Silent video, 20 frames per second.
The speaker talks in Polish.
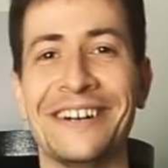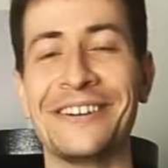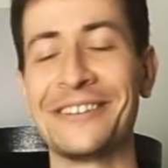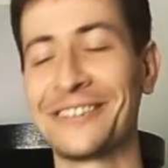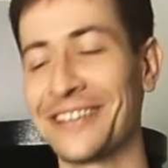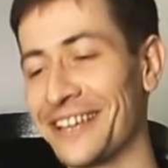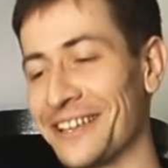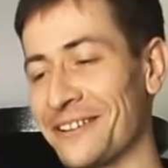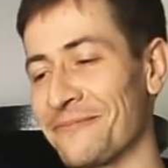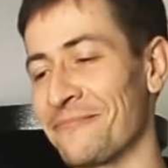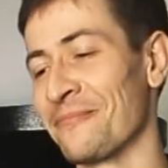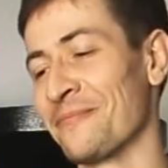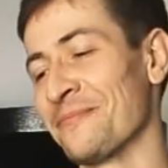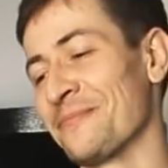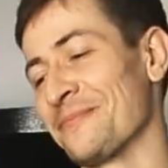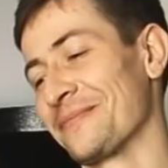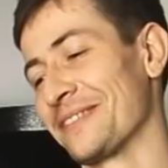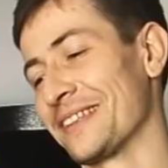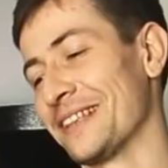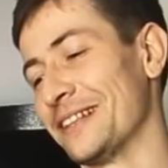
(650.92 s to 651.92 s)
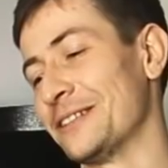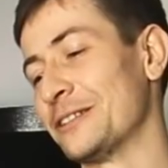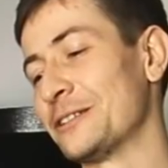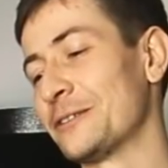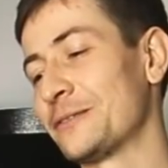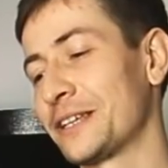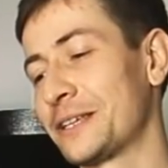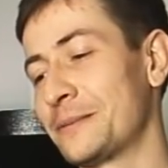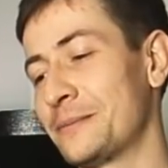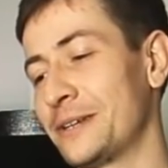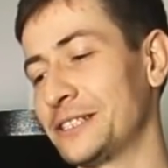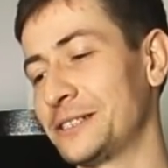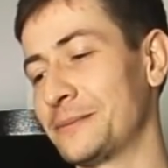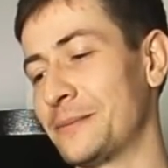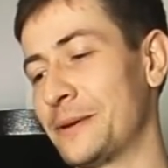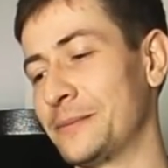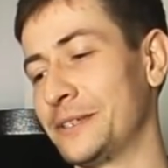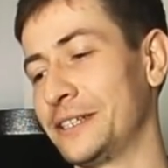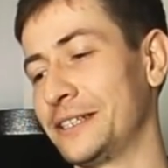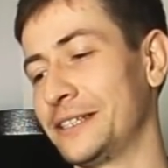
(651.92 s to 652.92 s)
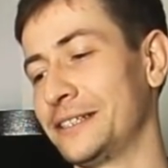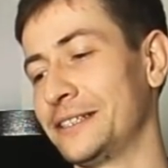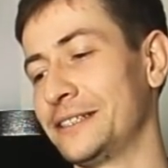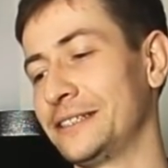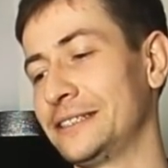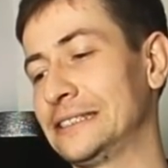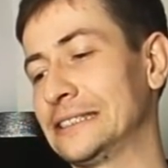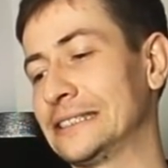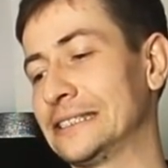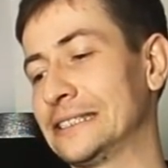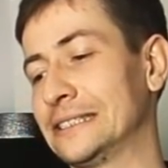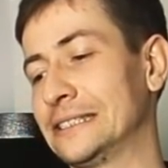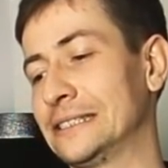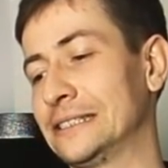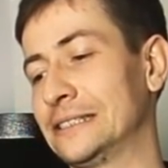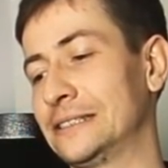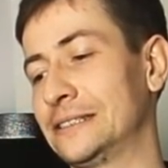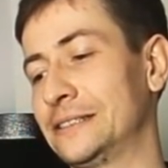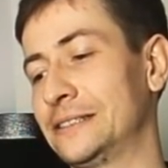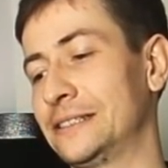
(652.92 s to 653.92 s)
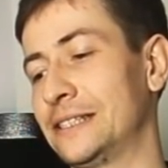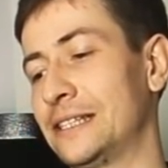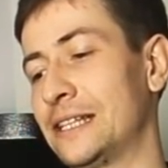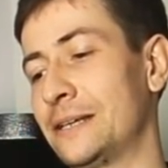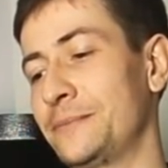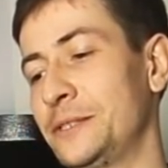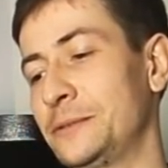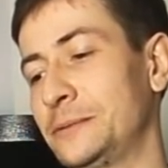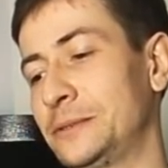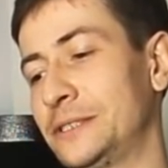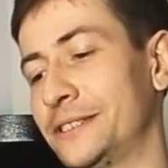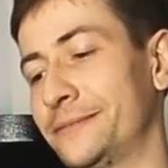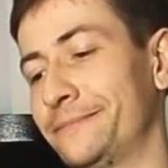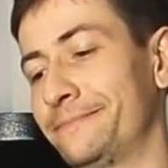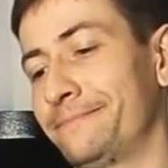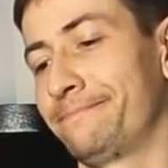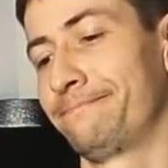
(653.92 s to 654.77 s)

Okej. Okay. No to w takim razie mamy jeden na minusie.